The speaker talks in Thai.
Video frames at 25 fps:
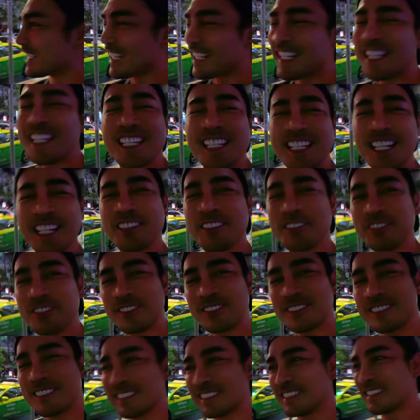แต่นี่ครับ
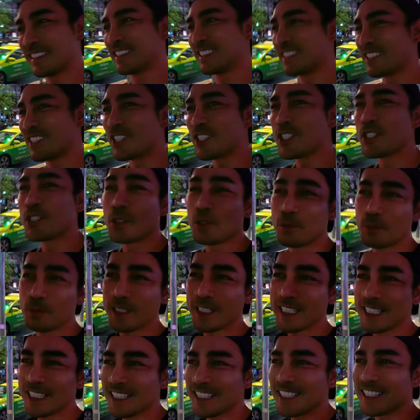ต้นสุขุม
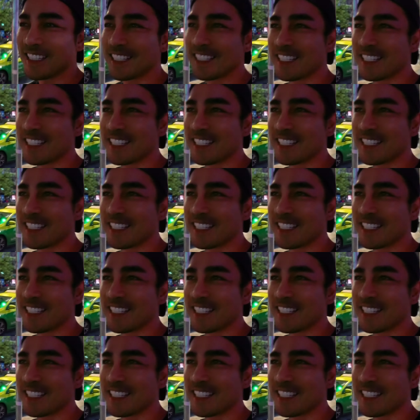วิท